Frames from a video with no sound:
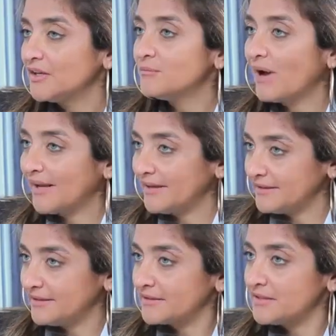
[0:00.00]

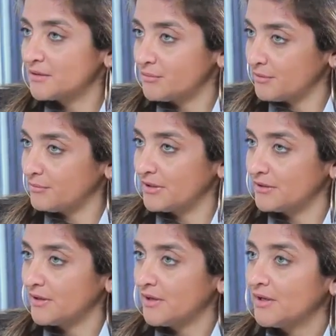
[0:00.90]
معاني كتير مهمين
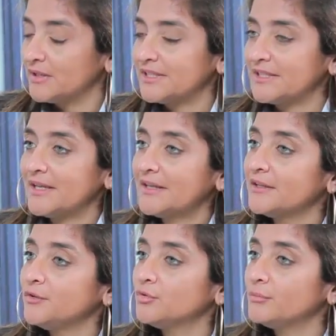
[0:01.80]
يعني نحن
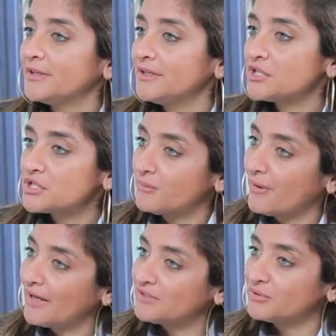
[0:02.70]
اليوم قديش
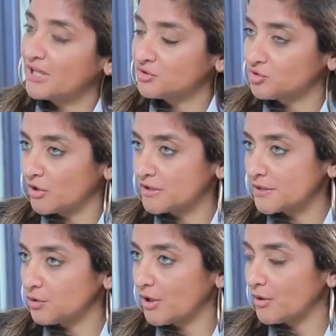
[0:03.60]
نبعد من هالتراث
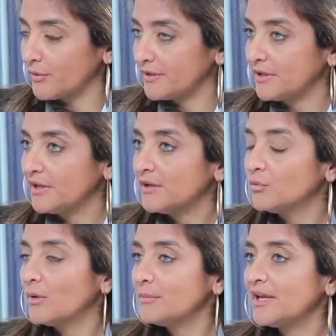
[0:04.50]
اللغوي
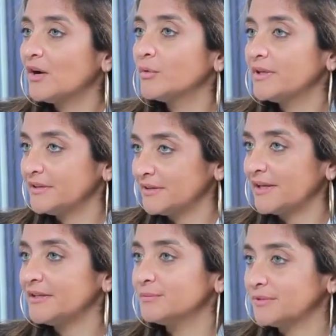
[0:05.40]
ومن
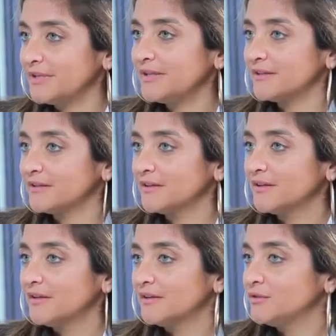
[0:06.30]
هويتنا اللبنانية
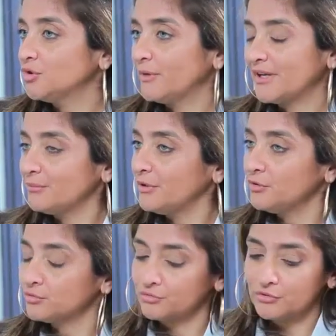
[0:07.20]
اليوم أنا بقول
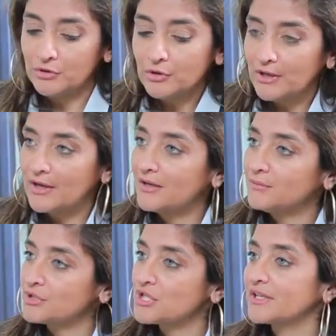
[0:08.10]
لهم لغة
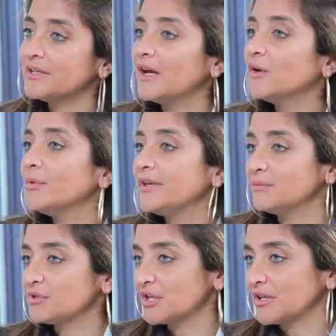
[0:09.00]
بتشكل هوية
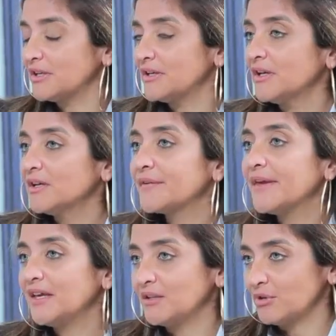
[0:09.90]
بتشكل
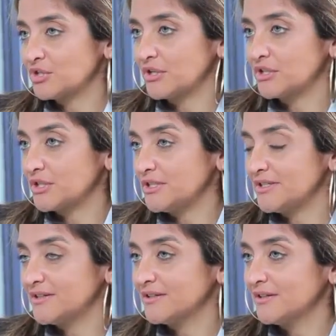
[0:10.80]
كائن بشري
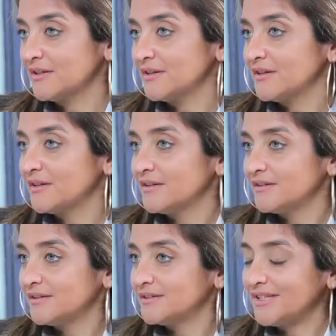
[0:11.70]
جديد صحيح
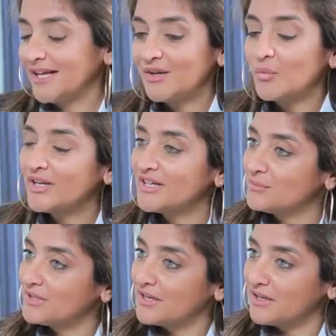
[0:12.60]
آه نحن وين
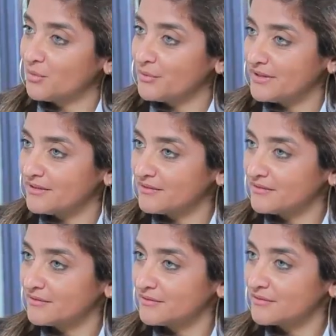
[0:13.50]
من هالهوية
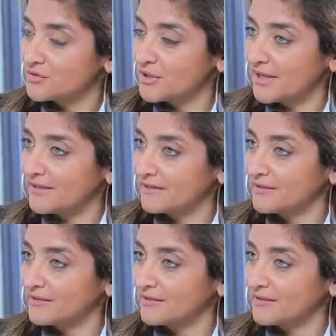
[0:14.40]
شو رايك؟